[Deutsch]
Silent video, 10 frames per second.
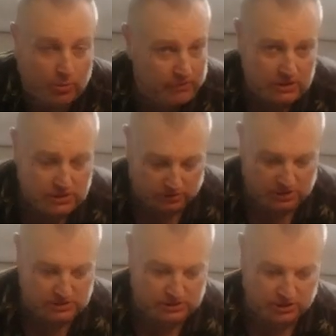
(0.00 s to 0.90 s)
Aber wie gesagt,
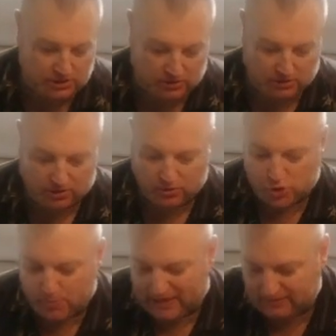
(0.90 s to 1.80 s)
das ist jetzt natürlich nur
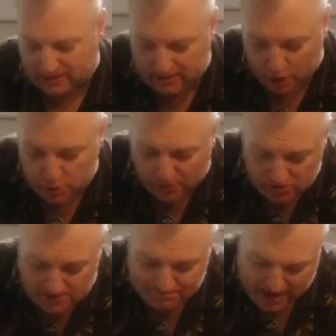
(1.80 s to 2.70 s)
so mein
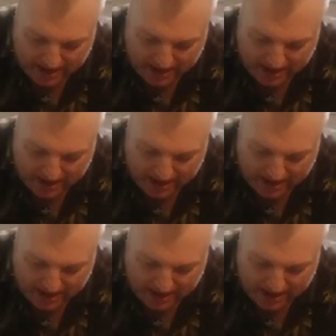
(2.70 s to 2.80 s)
Denkanschluss.